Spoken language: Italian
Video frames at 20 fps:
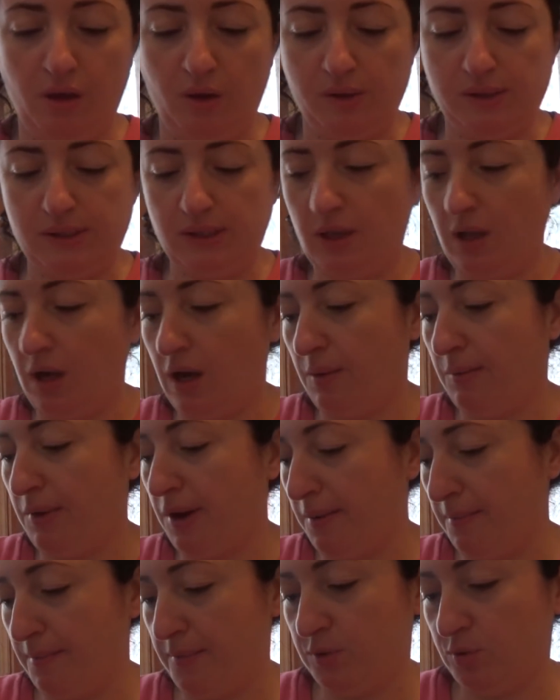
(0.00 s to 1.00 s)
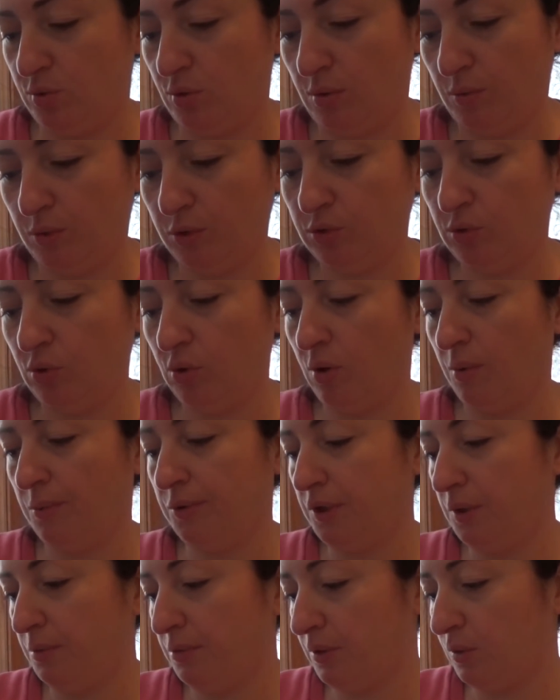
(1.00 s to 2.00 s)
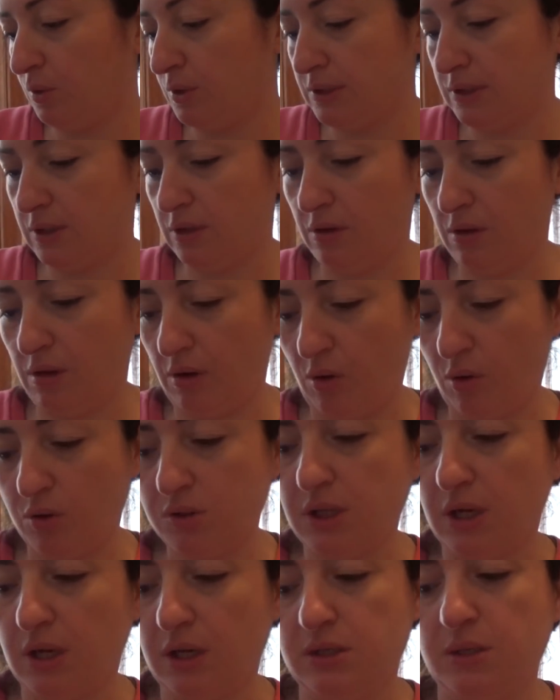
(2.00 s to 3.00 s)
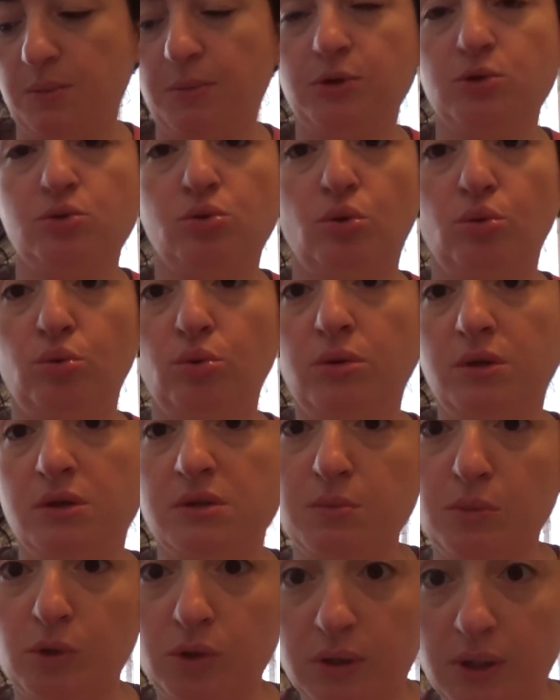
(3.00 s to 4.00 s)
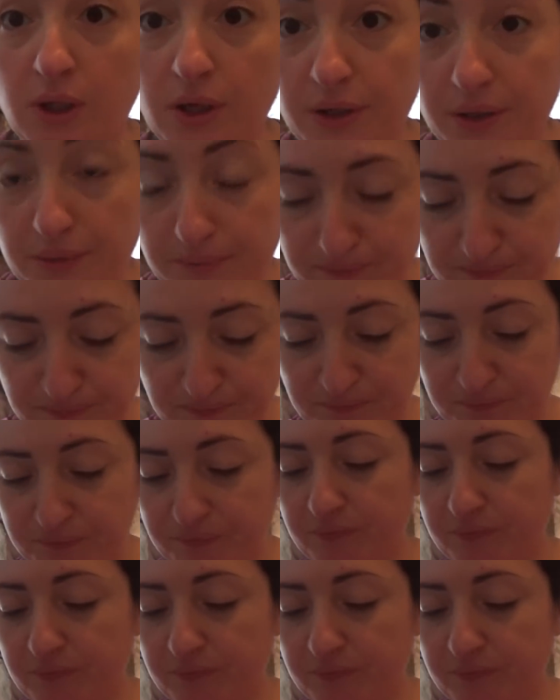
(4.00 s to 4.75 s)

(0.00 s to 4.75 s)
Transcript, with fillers: sì della mamma sono molto comodi per questa cosa che possono tutti smontare